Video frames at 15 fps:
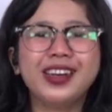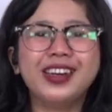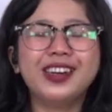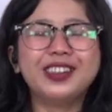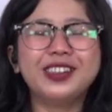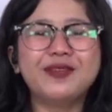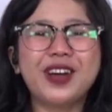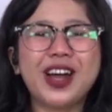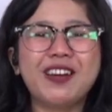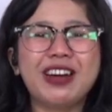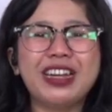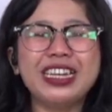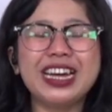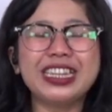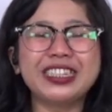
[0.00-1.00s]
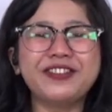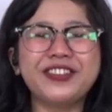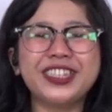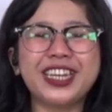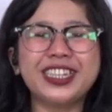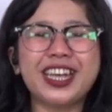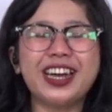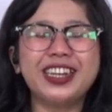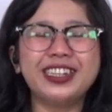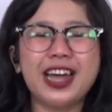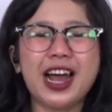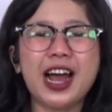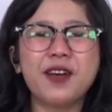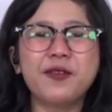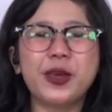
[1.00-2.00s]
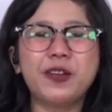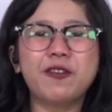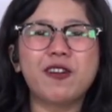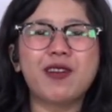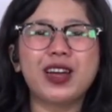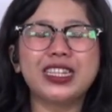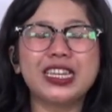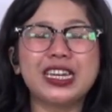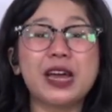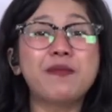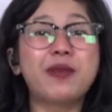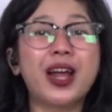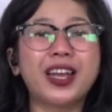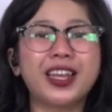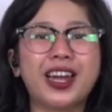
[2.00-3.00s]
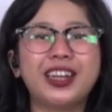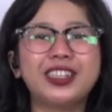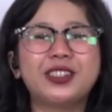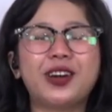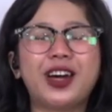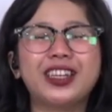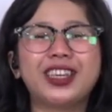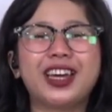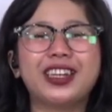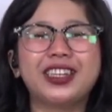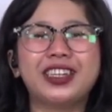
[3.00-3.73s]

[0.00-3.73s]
Untuk mengawali aktivitas Anda, kami informasikan perakiraan cuaca di